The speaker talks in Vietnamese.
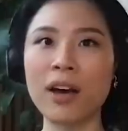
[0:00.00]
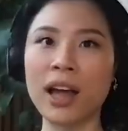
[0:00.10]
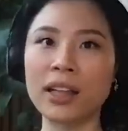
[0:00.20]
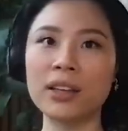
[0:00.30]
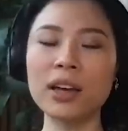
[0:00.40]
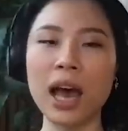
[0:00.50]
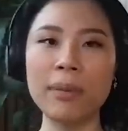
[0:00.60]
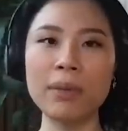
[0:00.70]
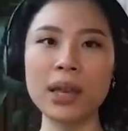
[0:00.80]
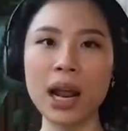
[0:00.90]
và những
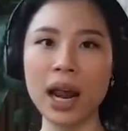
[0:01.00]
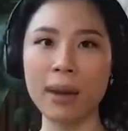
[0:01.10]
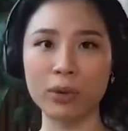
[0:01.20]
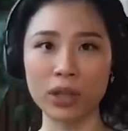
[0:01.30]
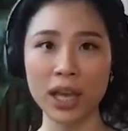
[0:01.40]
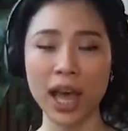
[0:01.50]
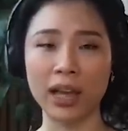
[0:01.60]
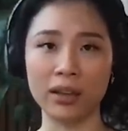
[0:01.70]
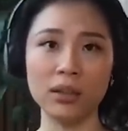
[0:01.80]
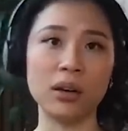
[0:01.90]
cái mình đang làm có thể
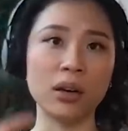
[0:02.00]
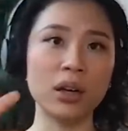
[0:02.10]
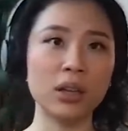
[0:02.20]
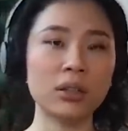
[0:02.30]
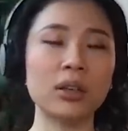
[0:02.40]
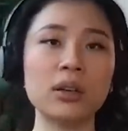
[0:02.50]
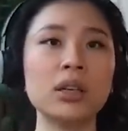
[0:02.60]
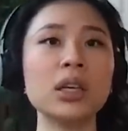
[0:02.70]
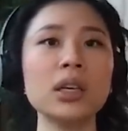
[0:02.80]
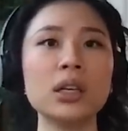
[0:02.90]
ảnh hưởng
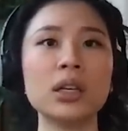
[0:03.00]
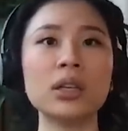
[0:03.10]
tới